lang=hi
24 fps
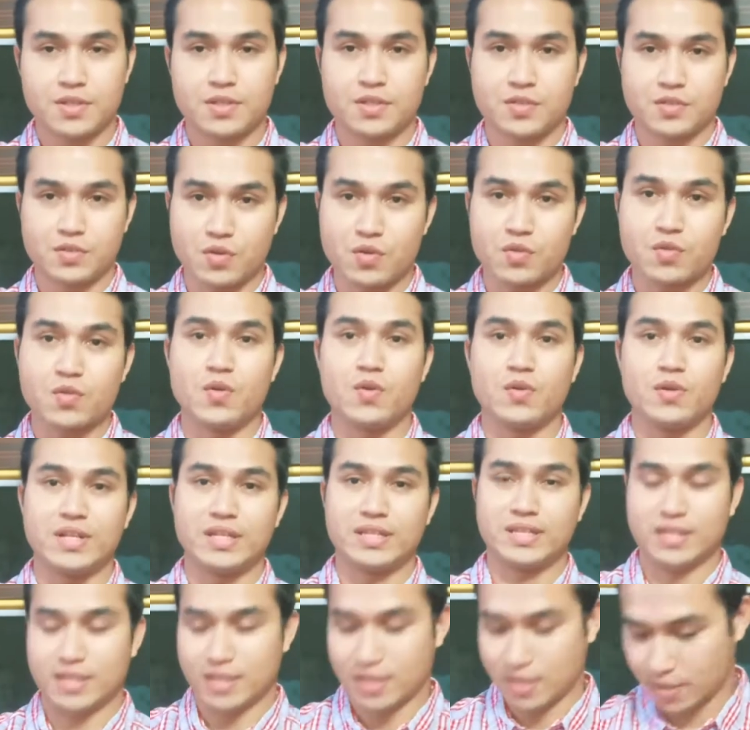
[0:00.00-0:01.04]
इसको खोल
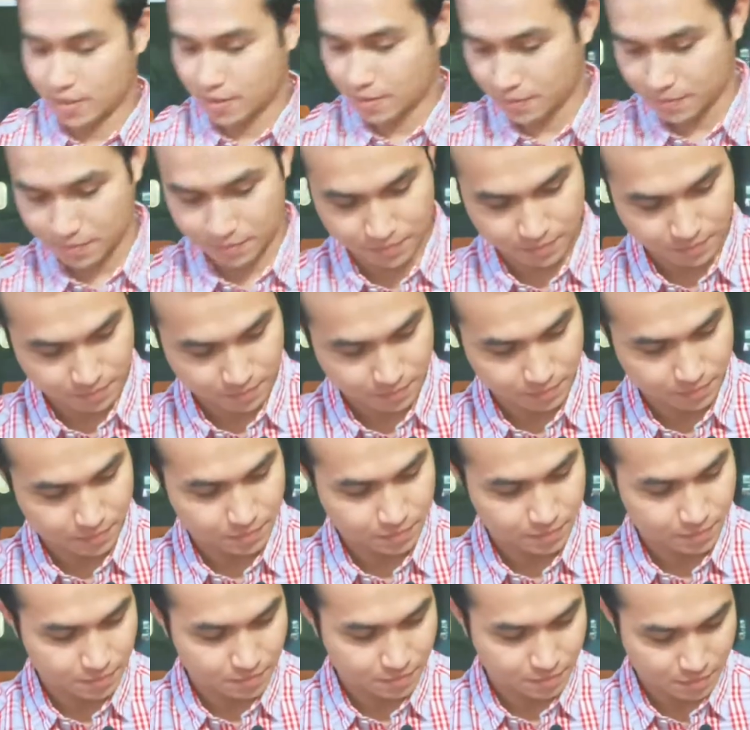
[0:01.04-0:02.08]
देते हैं
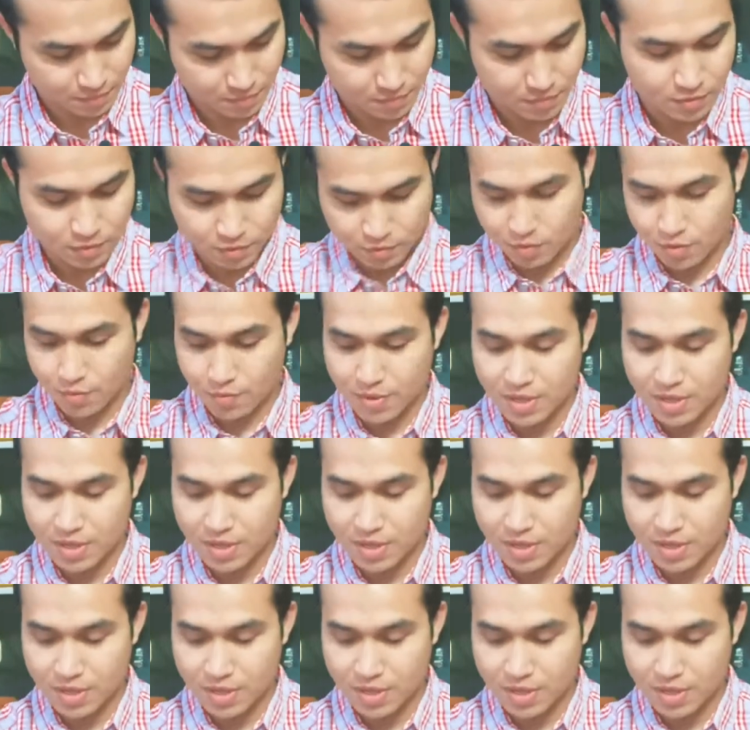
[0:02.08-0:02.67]
तो